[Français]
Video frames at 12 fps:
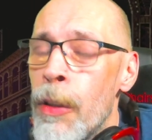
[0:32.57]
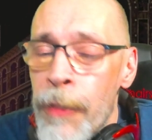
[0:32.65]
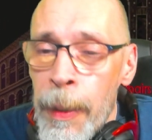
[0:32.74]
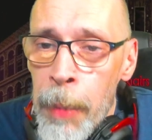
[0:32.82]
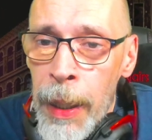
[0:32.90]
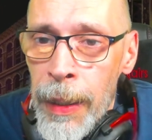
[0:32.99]

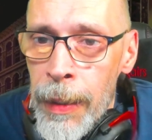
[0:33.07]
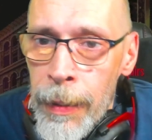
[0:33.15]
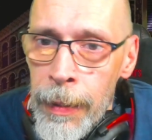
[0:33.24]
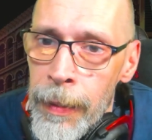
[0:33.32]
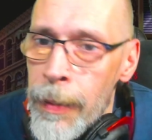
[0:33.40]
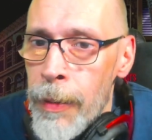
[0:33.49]
fanboy
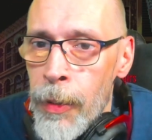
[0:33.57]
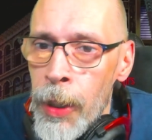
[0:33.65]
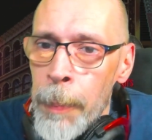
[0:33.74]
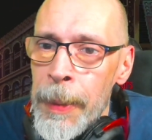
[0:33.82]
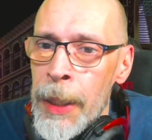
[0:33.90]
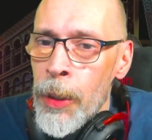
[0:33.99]

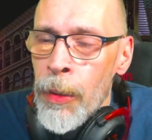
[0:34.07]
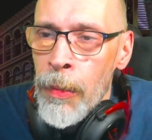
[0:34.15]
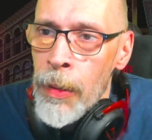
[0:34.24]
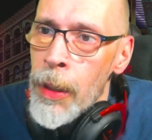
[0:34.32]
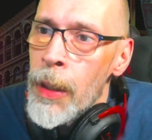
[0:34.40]
Le pigeon